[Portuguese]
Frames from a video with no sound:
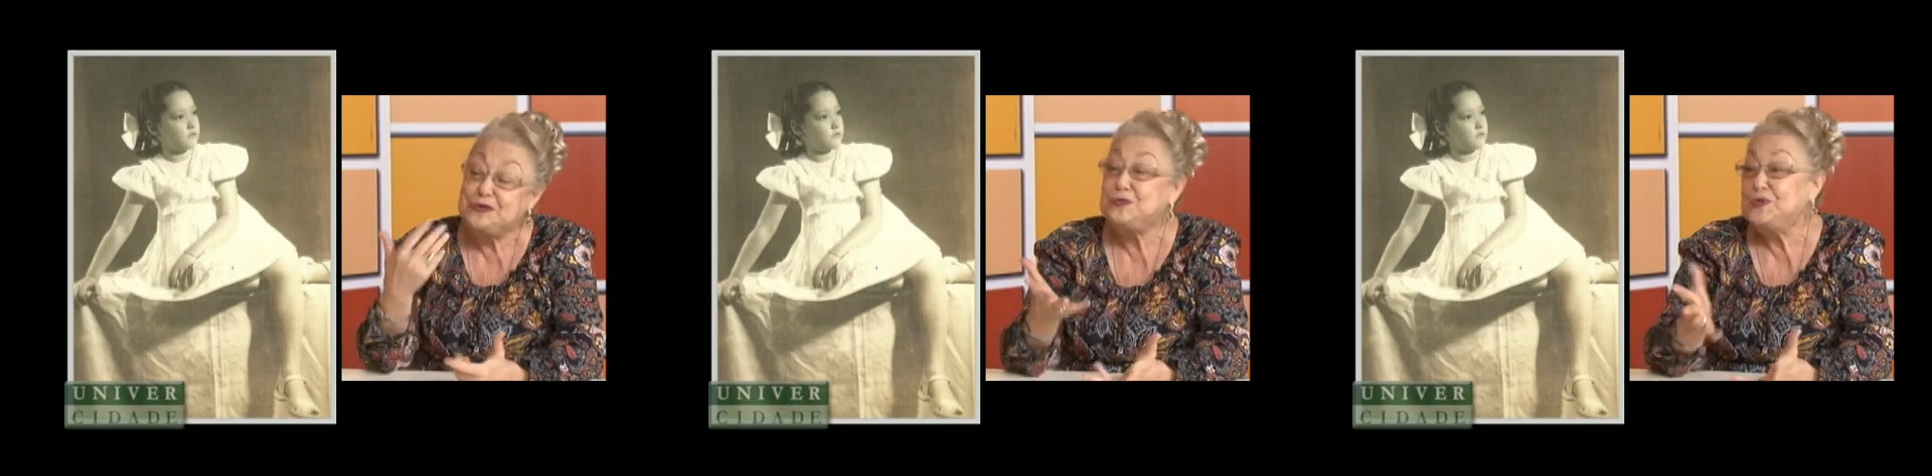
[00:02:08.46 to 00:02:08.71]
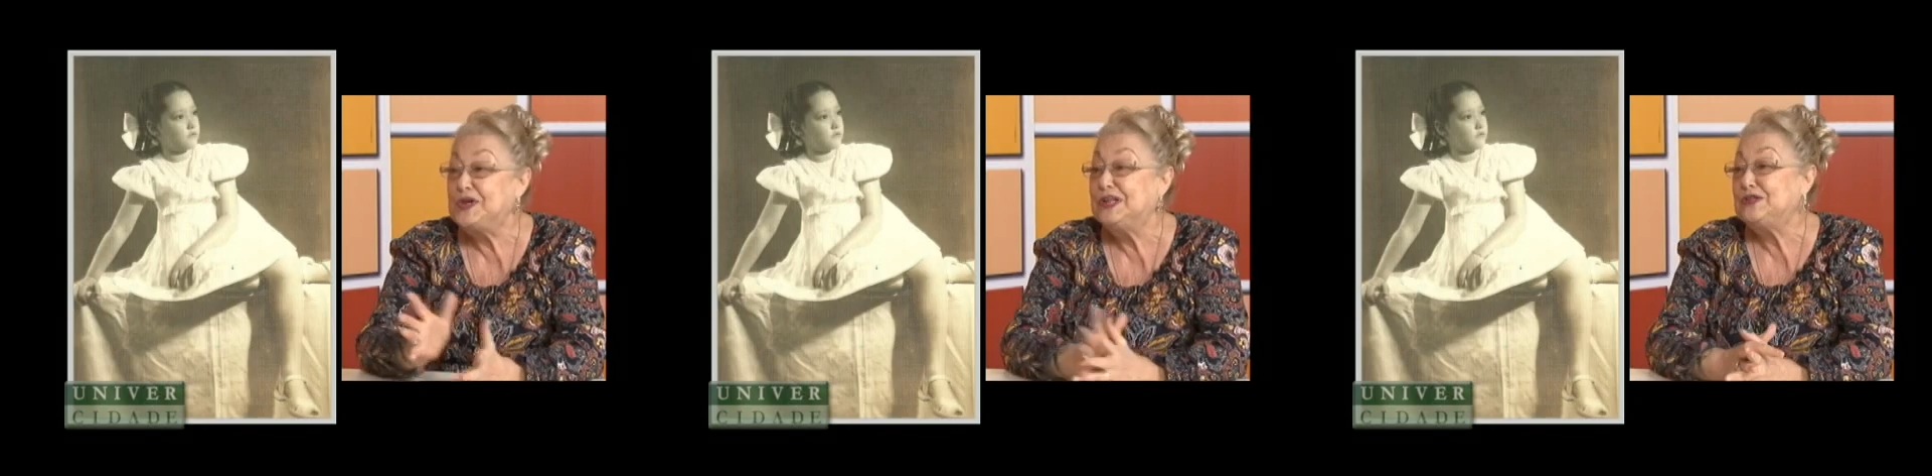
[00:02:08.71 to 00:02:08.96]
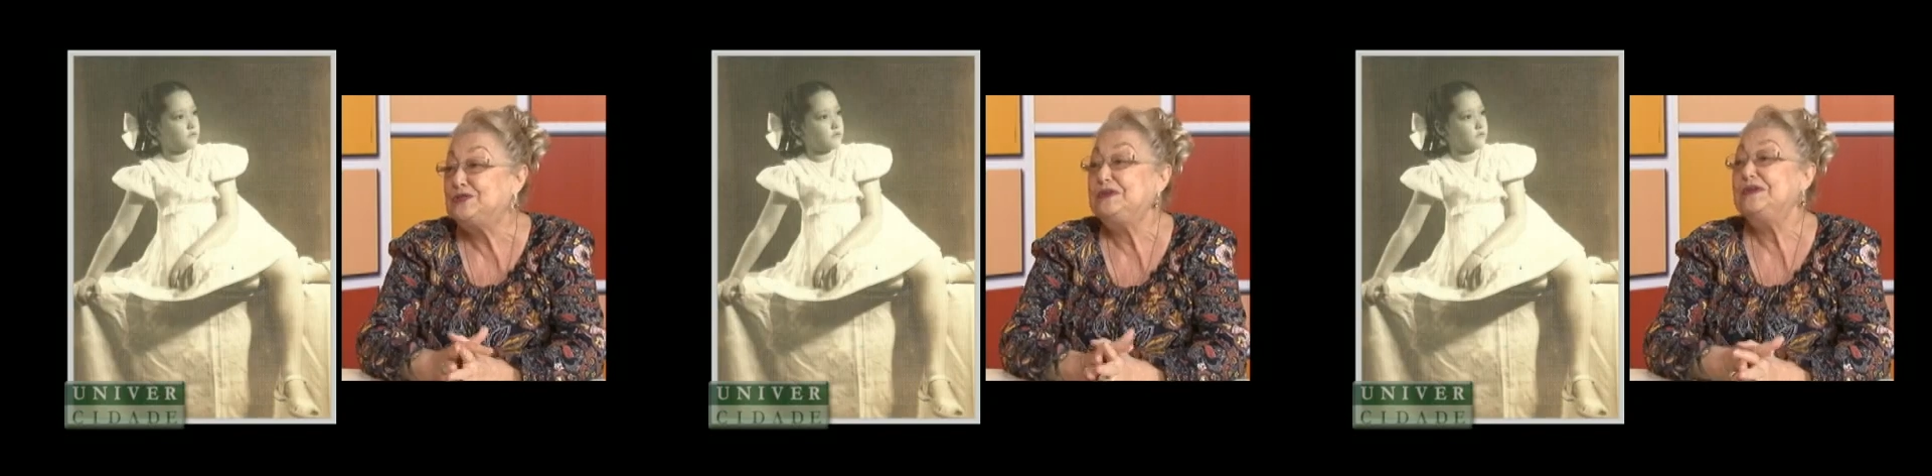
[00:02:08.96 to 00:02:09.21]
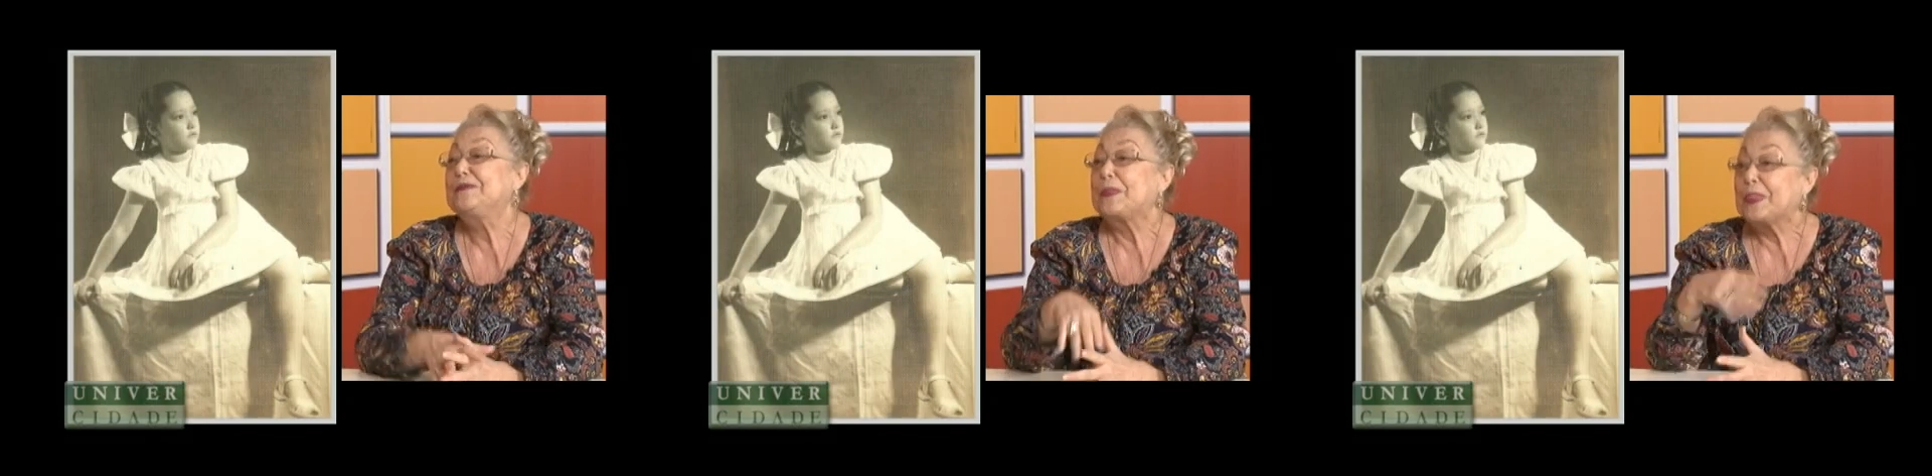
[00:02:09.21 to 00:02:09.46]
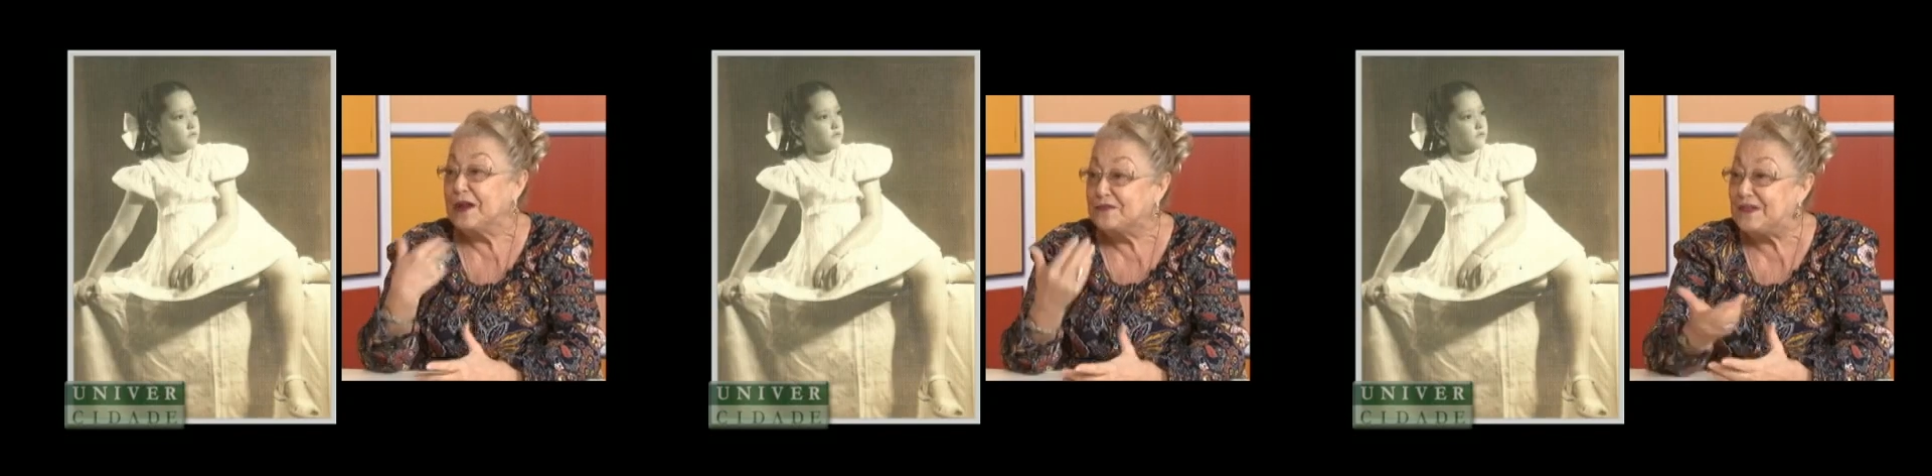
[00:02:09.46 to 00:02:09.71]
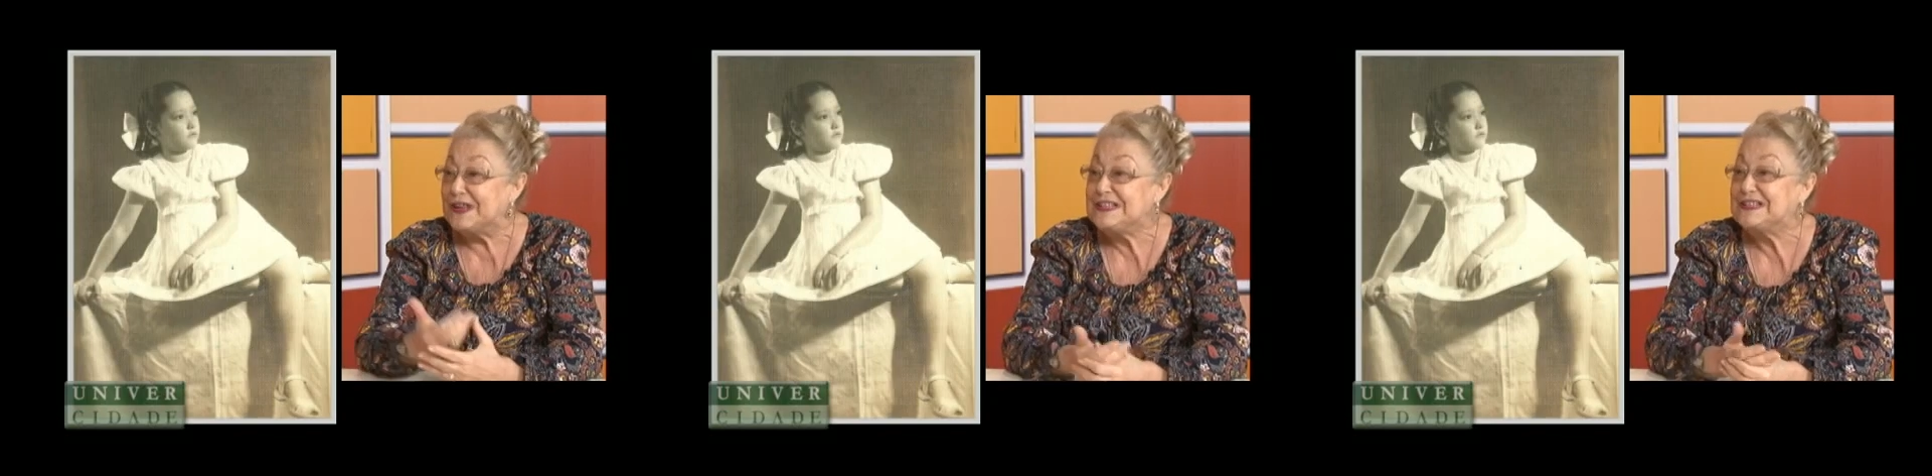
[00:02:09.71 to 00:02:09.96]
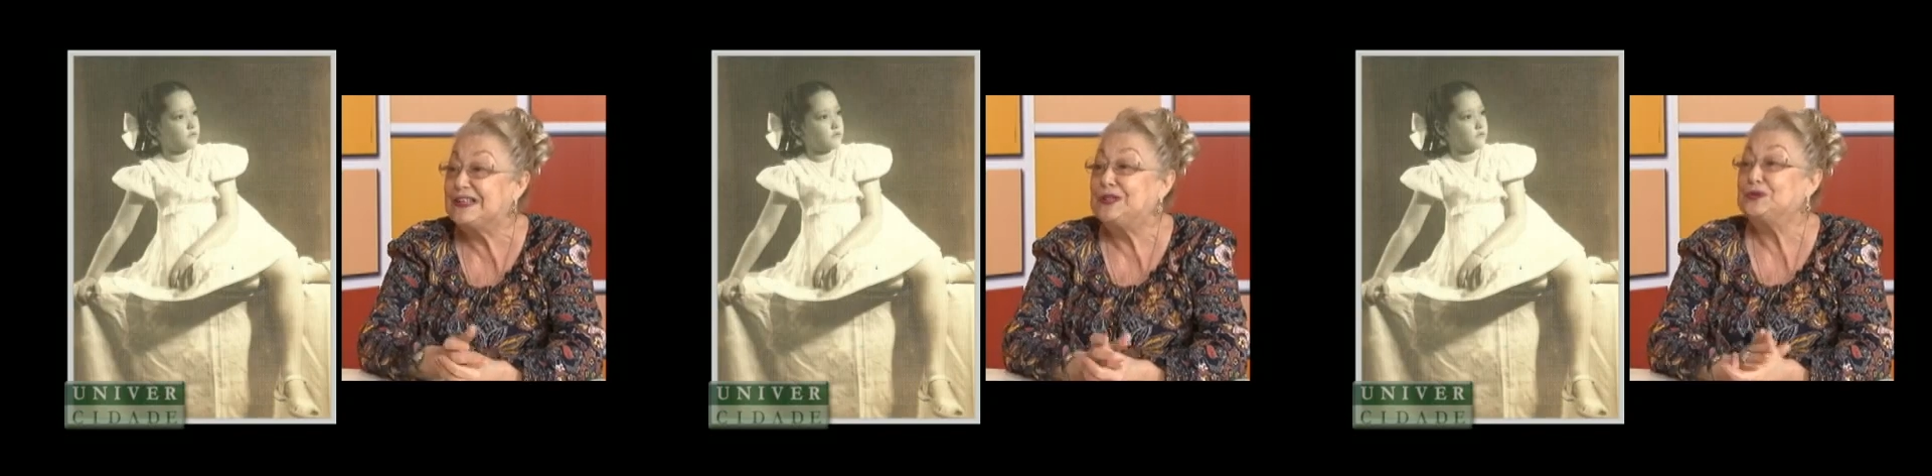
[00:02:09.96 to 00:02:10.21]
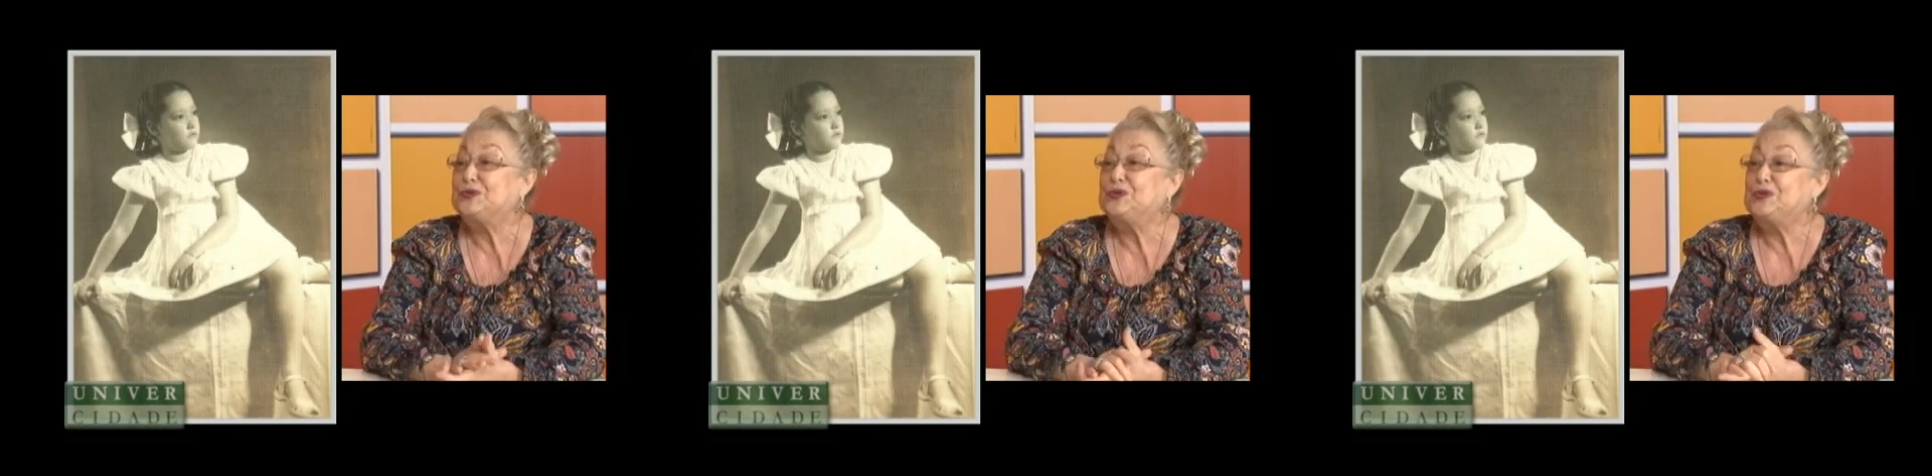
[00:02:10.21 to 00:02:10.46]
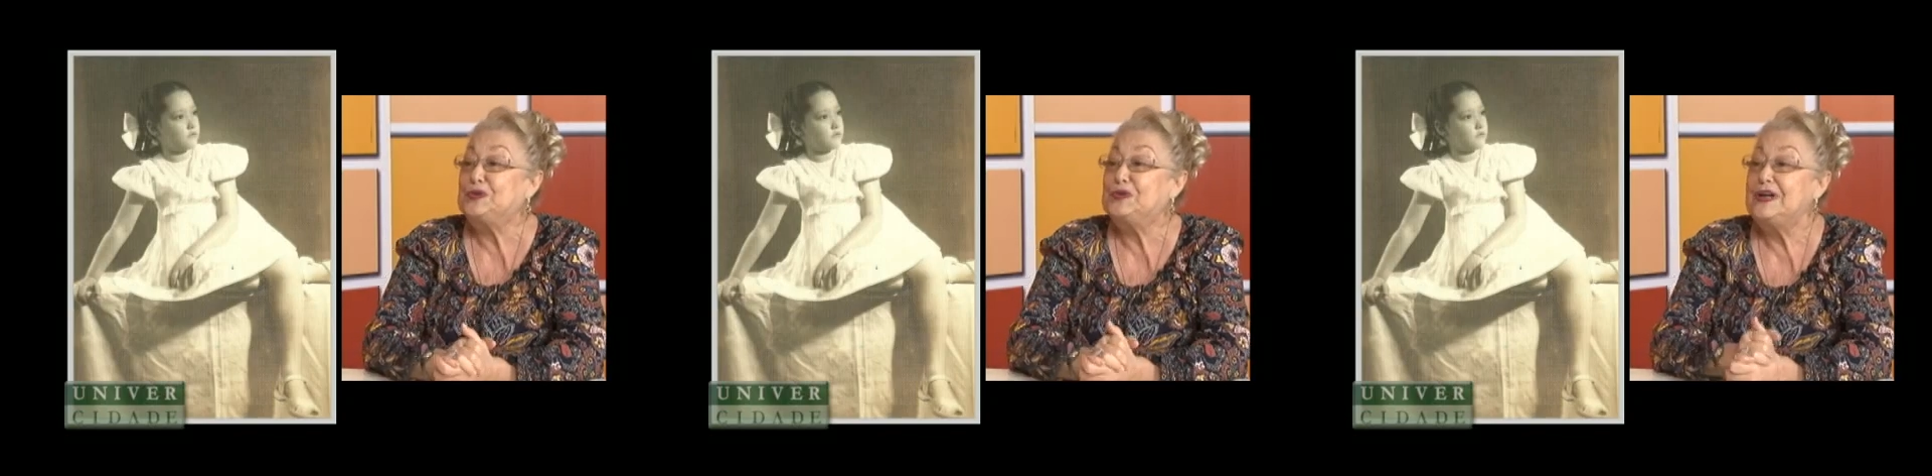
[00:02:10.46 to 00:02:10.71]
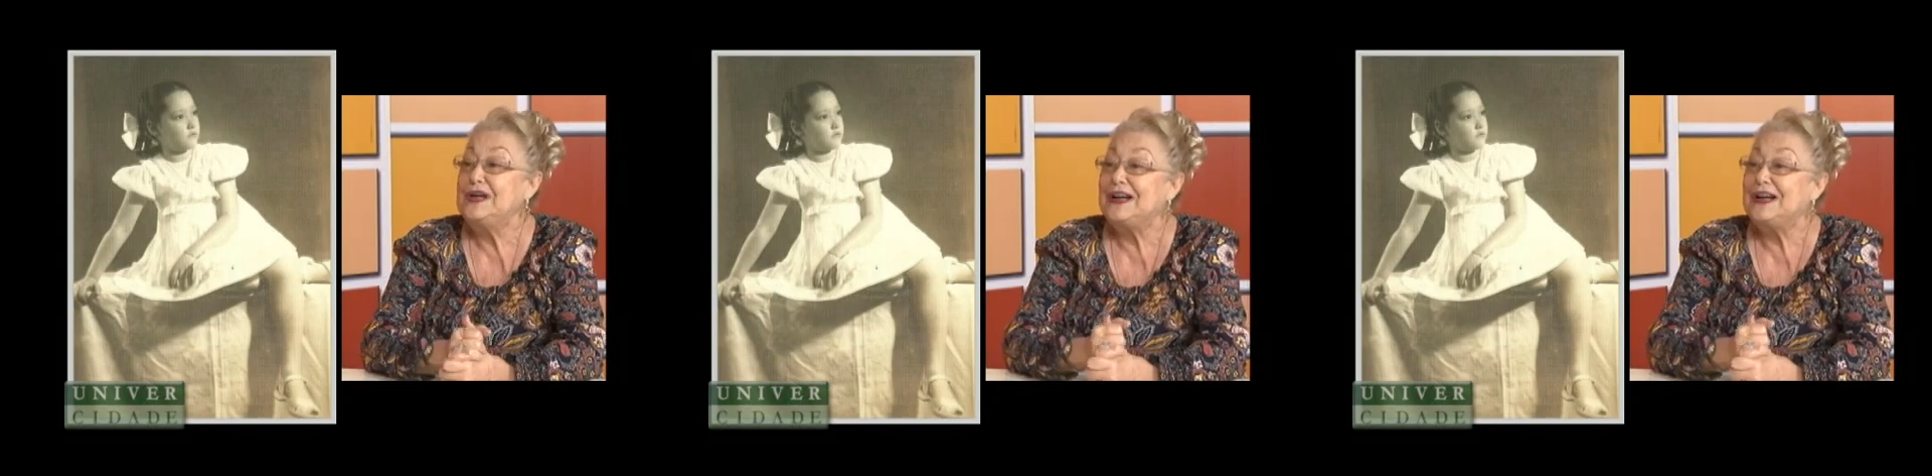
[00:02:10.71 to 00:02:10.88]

um ano fazendo